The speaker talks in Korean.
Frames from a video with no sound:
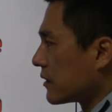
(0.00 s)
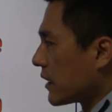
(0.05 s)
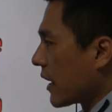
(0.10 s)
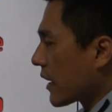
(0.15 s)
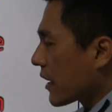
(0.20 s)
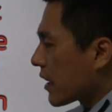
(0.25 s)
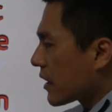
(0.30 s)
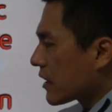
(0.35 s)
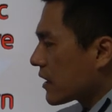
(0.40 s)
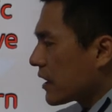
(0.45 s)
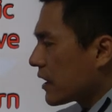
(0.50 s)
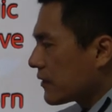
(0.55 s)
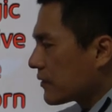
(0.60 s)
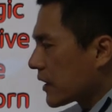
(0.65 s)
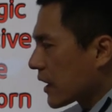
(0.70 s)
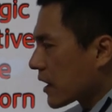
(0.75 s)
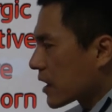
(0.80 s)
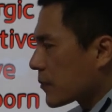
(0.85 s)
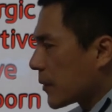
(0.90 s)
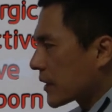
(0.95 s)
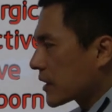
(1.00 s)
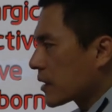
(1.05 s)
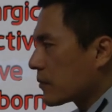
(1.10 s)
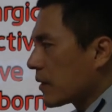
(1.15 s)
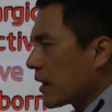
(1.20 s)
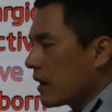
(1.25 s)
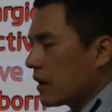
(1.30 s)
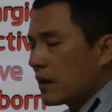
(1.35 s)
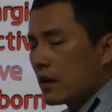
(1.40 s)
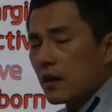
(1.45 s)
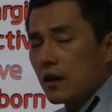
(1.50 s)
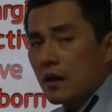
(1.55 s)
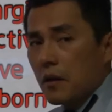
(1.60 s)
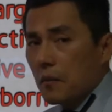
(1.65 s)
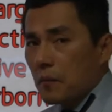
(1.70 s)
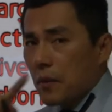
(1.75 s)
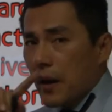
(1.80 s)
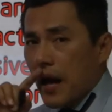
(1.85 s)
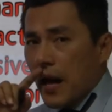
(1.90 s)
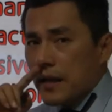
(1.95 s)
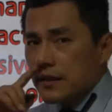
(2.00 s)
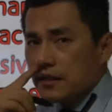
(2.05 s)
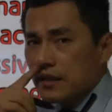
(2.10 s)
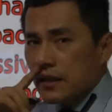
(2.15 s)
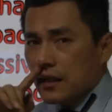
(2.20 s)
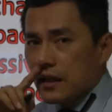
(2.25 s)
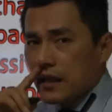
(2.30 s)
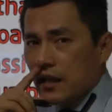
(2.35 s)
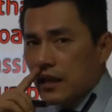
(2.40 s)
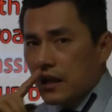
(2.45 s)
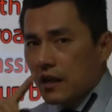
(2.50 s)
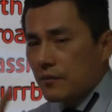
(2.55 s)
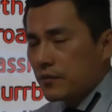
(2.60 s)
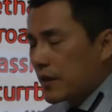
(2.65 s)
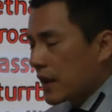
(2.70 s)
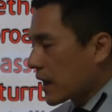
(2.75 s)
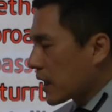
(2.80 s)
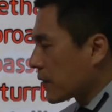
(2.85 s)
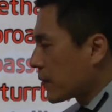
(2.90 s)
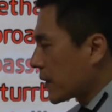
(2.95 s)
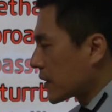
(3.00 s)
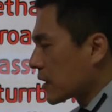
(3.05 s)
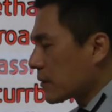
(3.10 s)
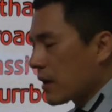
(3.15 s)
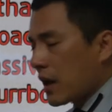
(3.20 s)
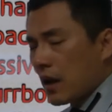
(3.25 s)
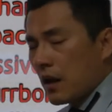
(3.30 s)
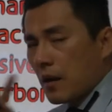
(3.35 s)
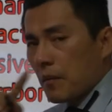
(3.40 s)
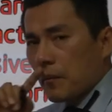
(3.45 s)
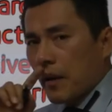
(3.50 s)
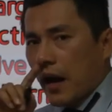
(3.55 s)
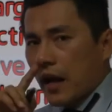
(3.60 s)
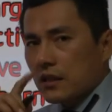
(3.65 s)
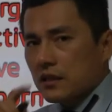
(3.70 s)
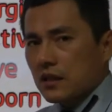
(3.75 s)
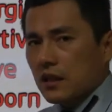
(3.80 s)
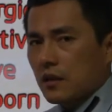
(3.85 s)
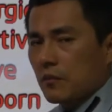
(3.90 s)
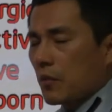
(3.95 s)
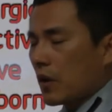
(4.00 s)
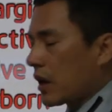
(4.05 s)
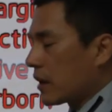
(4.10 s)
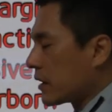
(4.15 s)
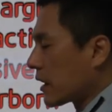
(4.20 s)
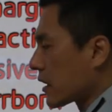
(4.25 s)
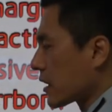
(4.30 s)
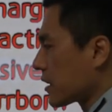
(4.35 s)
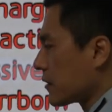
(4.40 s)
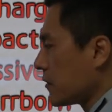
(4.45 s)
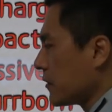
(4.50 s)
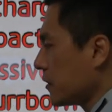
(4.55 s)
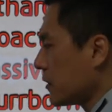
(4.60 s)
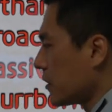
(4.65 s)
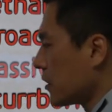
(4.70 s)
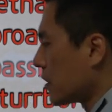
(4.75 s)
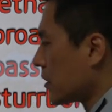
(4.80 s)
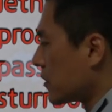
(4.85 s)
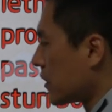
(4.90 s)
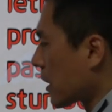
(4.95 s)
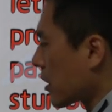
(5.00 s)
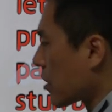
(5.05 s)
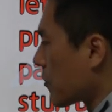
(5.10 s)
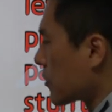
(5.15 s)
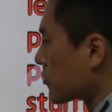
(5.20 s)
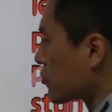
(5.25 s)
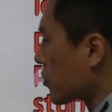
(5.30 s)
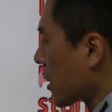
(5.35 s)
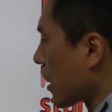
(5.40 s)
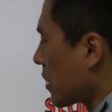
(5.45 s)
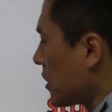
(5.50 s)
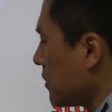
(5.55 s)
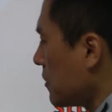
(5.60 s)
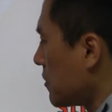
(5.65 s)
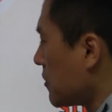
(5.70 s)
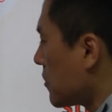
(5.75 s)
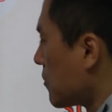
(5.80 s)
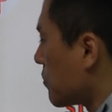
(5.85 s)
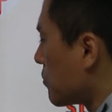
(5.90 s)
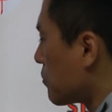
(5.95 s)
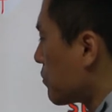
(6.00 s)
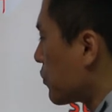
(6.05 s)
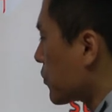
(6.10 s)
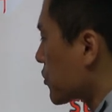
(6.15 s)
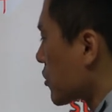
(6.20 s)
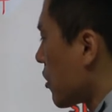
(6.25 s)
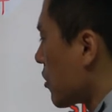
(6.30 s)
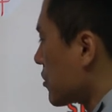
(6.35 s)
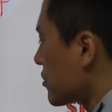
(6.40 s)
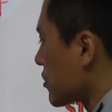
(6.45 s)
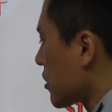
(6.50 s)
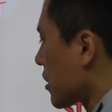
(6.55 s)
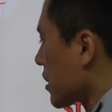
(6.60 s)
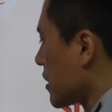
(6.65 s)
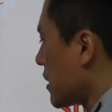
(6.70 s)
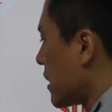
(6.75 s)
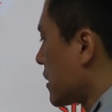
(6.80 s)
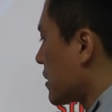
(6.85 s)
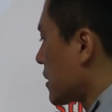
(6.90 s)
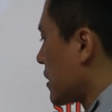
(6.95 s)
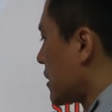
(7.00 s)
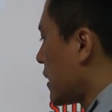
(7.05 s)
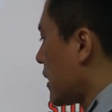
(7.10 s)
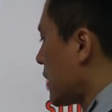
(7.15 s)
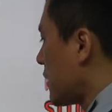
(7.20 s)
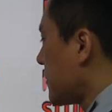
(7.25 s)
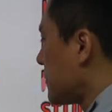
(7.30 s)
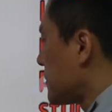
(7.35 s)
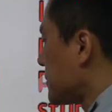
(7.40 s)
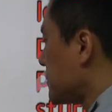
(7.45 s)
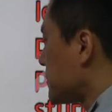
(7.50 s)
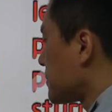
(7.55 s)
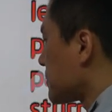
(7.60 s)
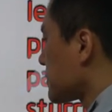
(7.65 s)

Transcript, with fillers: negative, negative 반대말? positive. negative 반대말? positive. 뭐야? negative? 내 것만 주장하는 부정적인 애들이네.